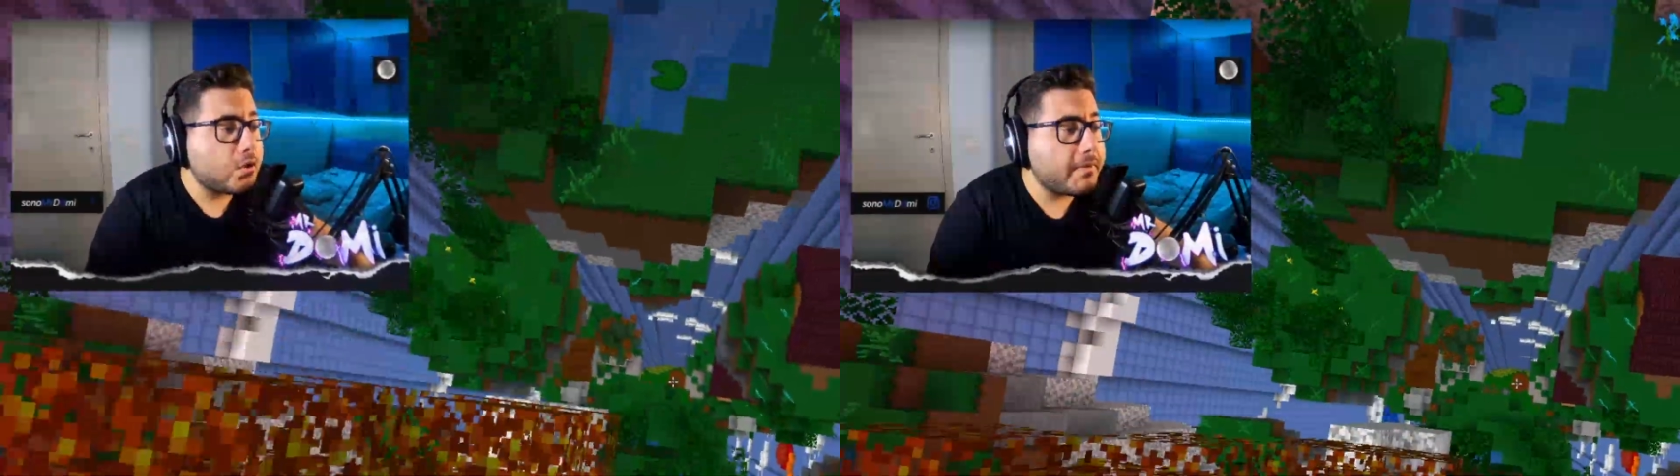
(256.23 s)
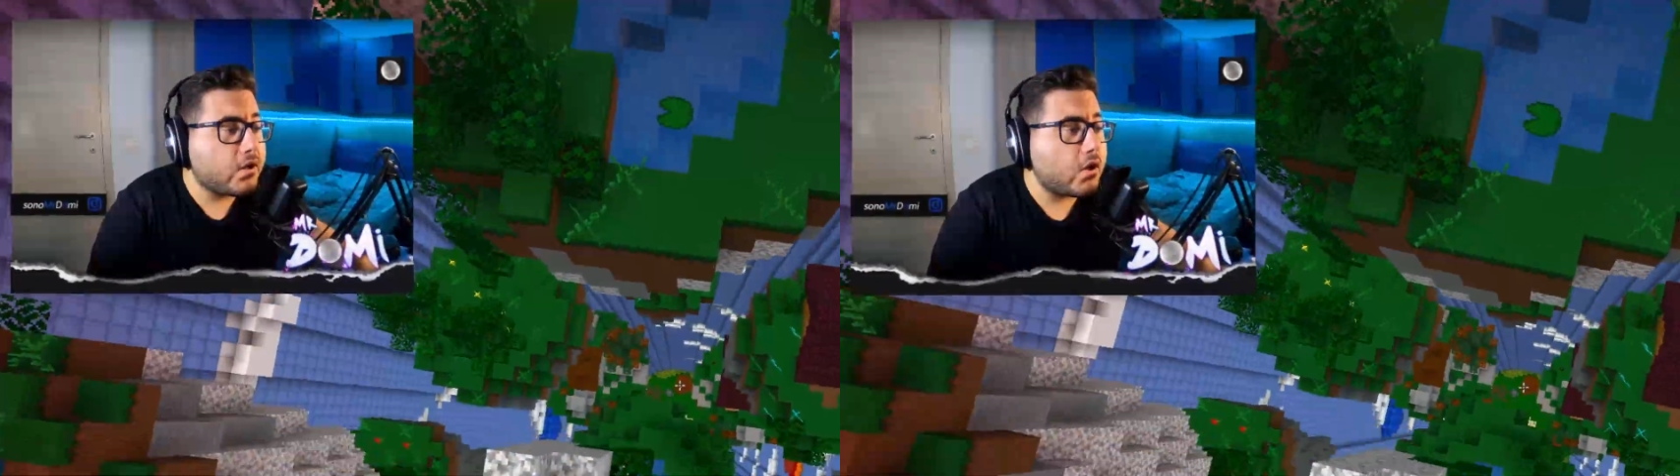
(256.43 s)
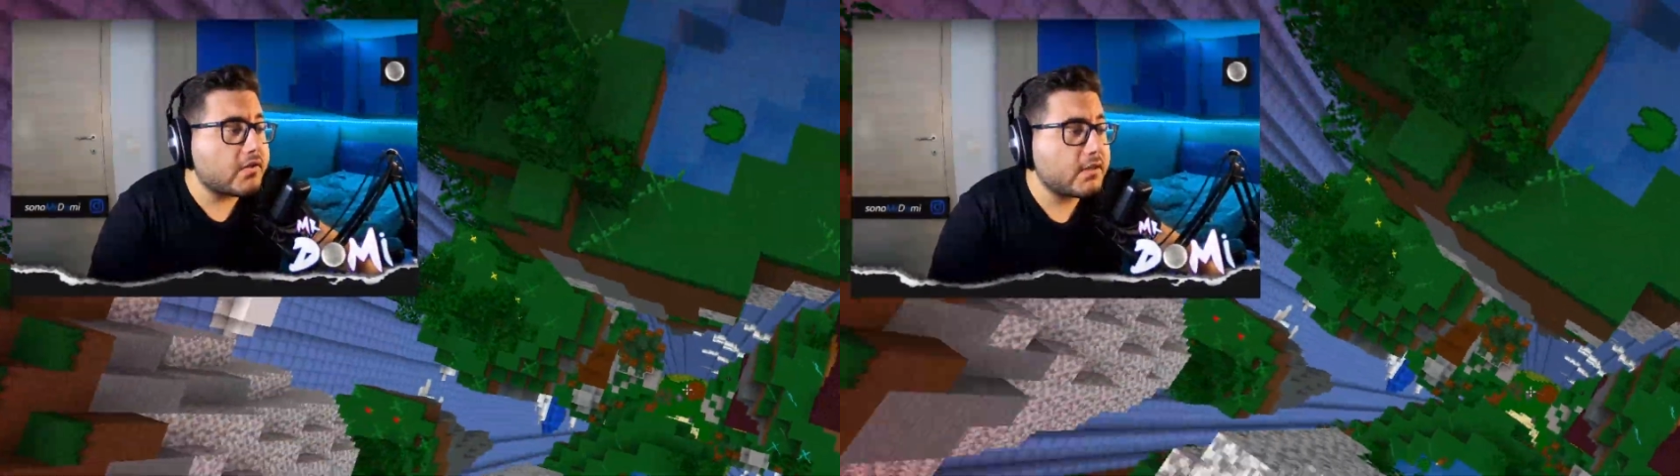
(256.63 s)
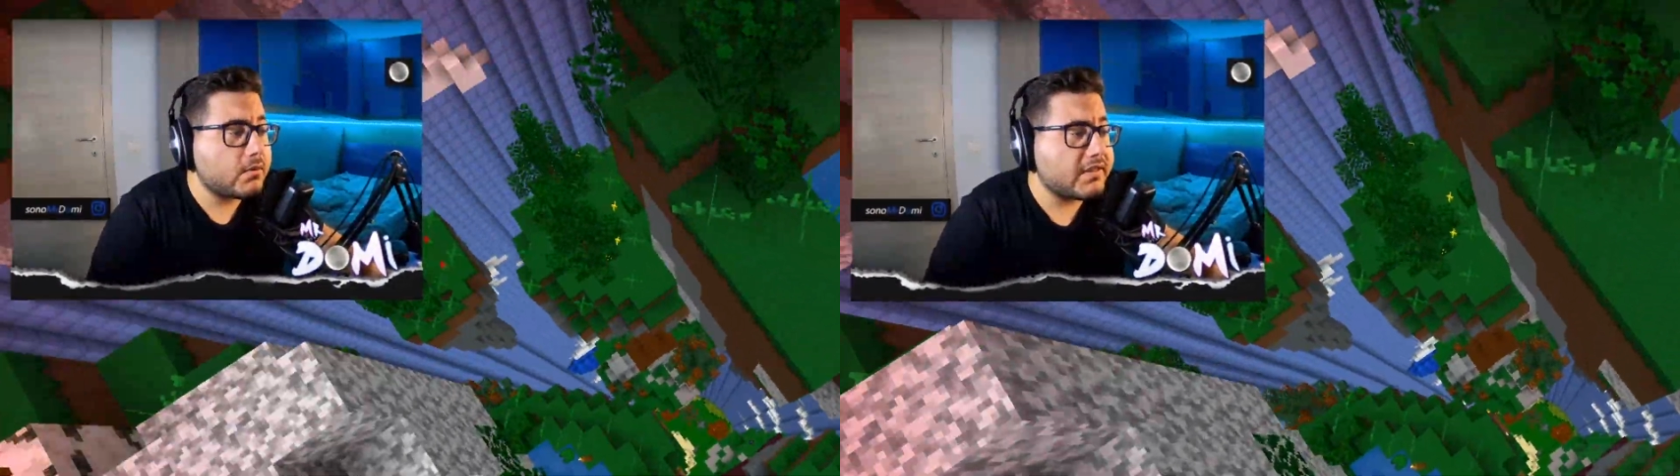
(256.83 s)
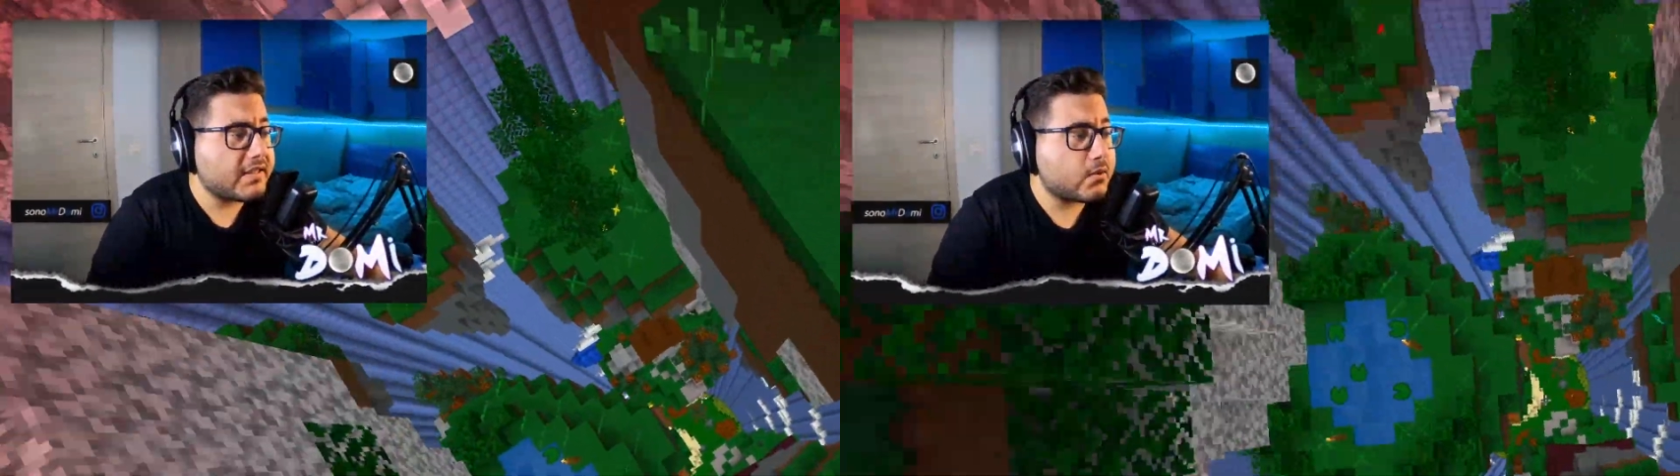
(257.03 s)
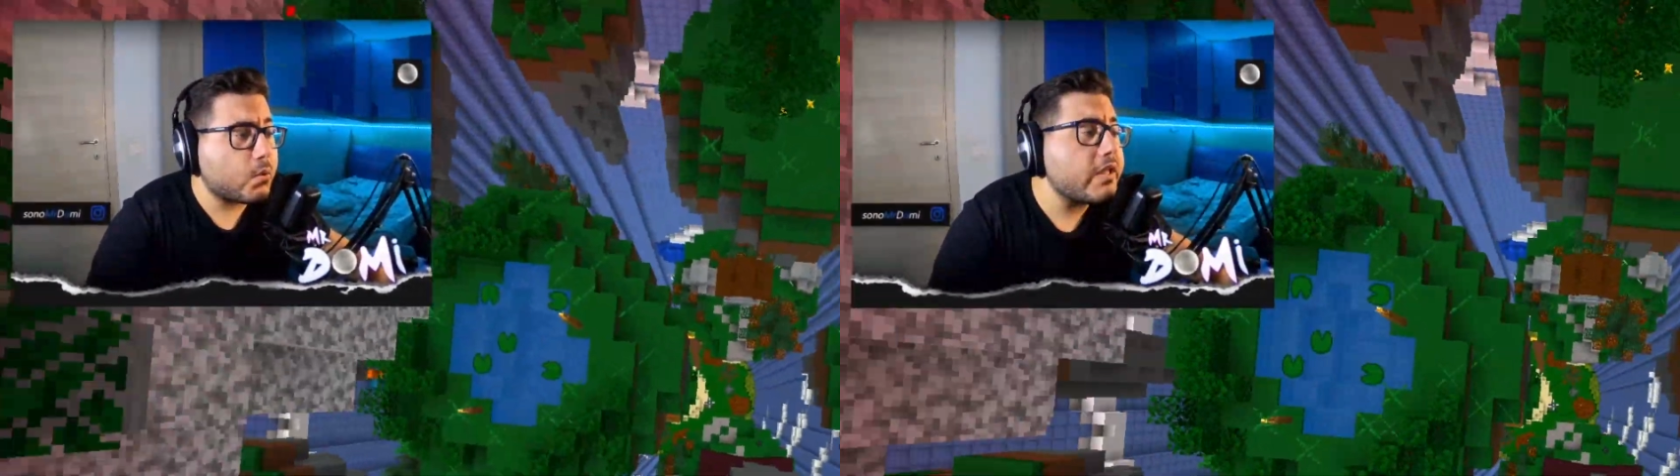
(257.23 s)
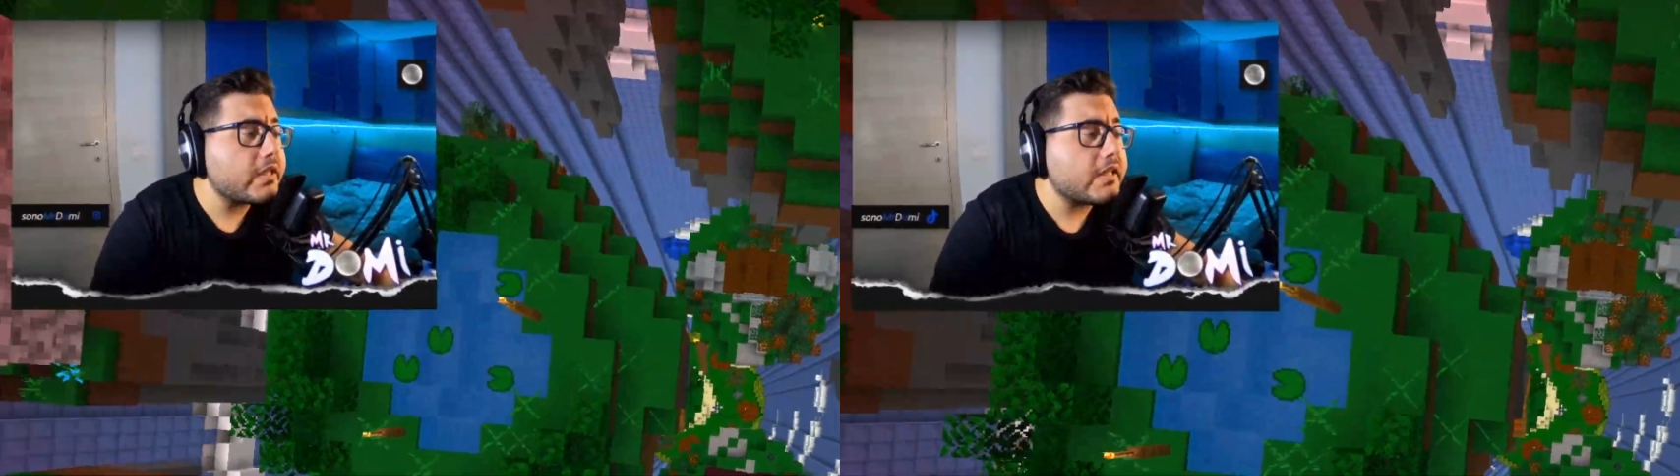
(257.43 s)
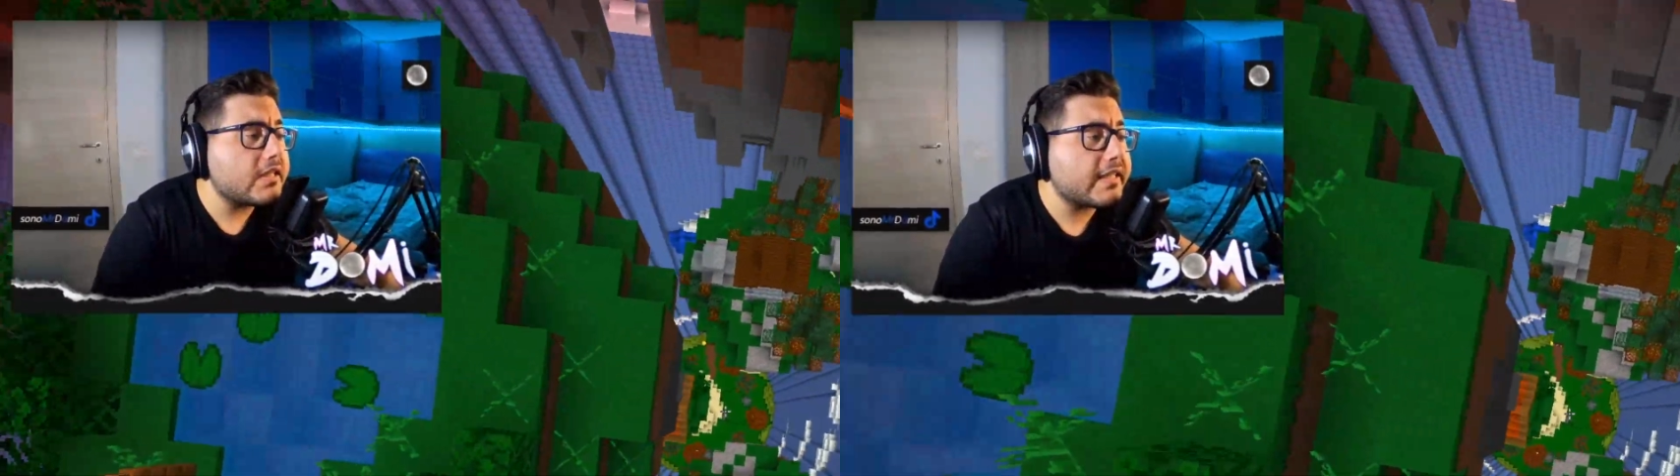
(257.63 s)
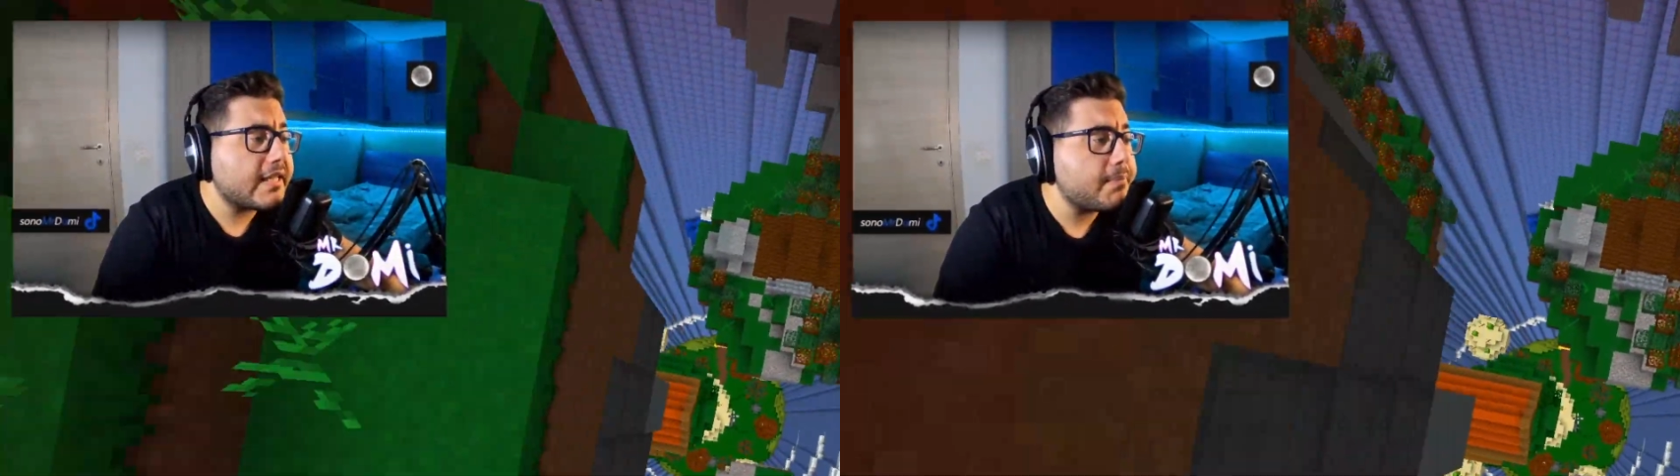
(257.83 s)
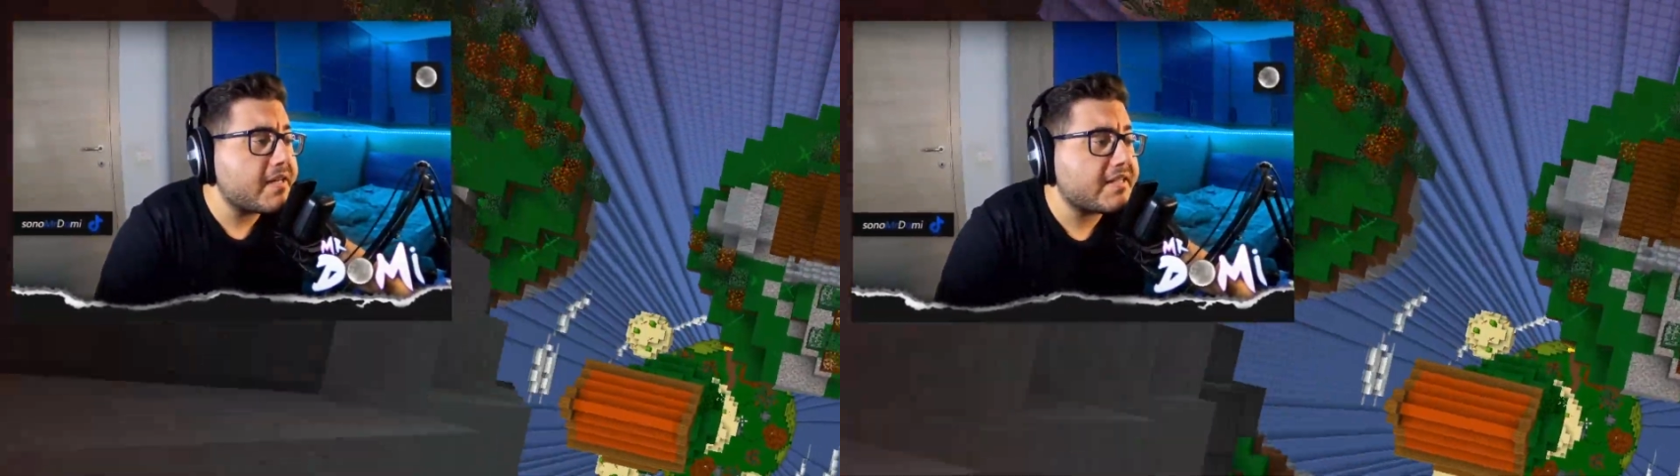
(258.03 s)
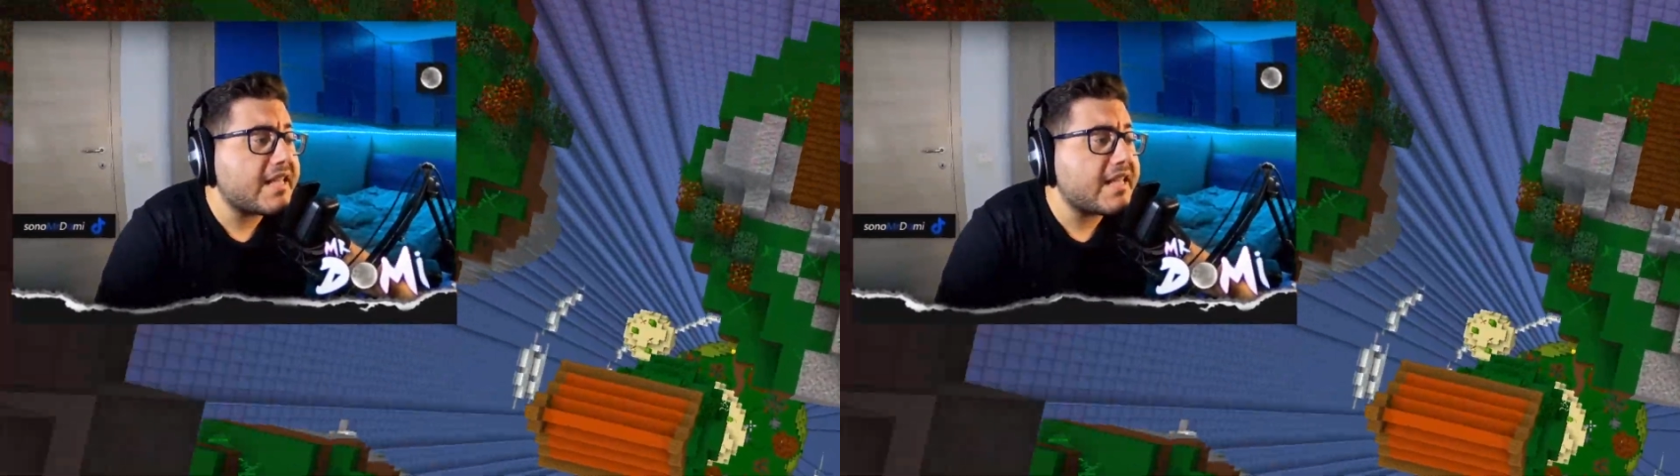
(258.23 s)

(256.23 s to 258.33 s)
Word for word: come cosa questa qui del creeper da